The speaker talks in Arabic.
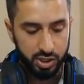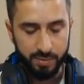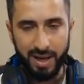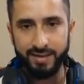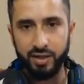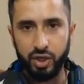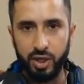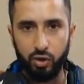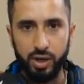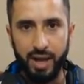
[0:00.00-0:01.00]
اذا ما حصلت
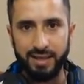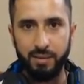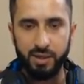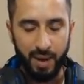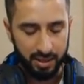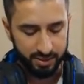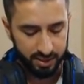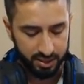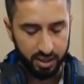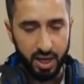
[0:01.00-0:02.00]
شدات لي عزب ليش ما
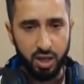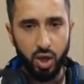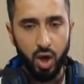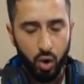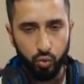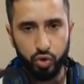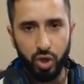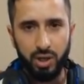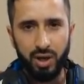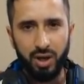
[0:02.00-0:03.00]
حصلت شدات وان
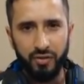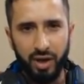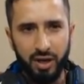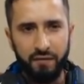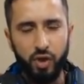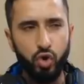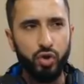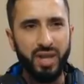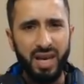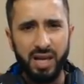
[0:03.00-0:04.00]
شاء الله راح اطالع فيديو
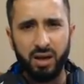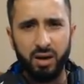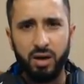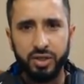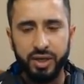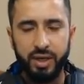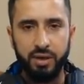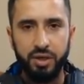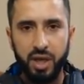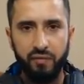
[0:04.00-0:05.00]
دليل قاطع
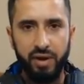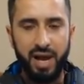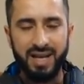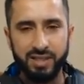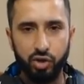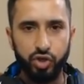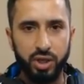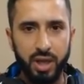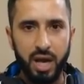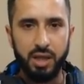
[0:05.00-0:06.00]
اني كيف انا حصلت
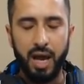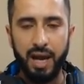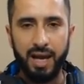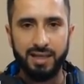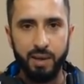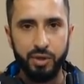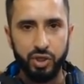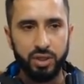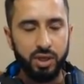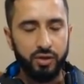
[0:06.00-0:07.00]
شدات على حسابي
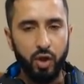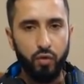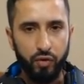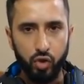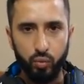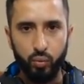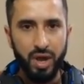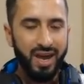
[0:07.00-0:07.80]
الشخصي راح اطالعه فيديو